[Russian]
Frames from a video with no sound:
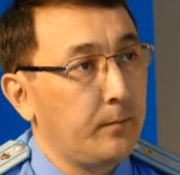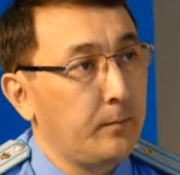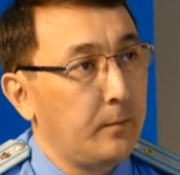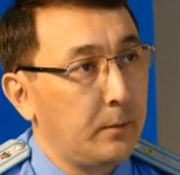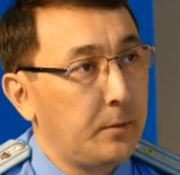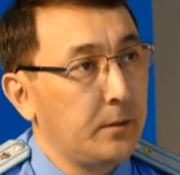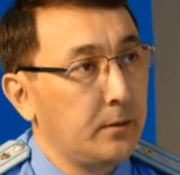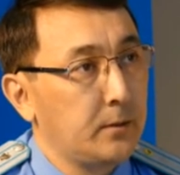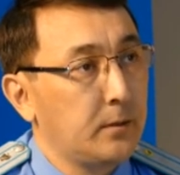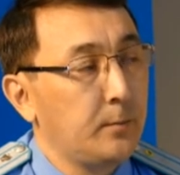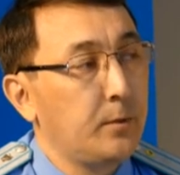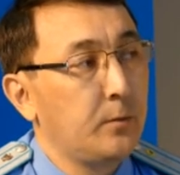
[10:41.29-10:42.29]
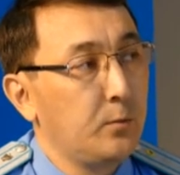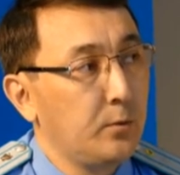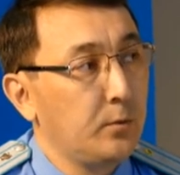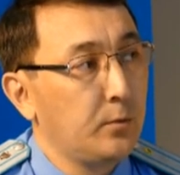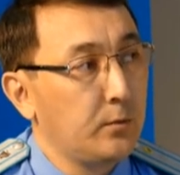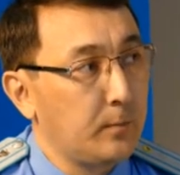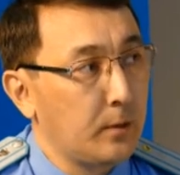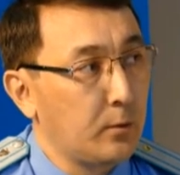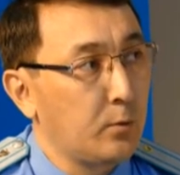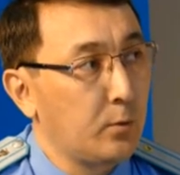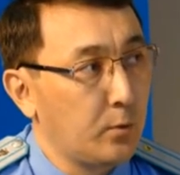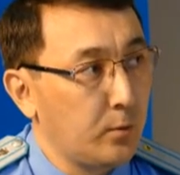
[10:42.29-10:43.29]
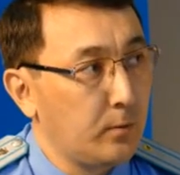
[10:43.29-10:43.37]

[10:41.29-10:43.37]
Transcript: обратиться напрямую к прокурору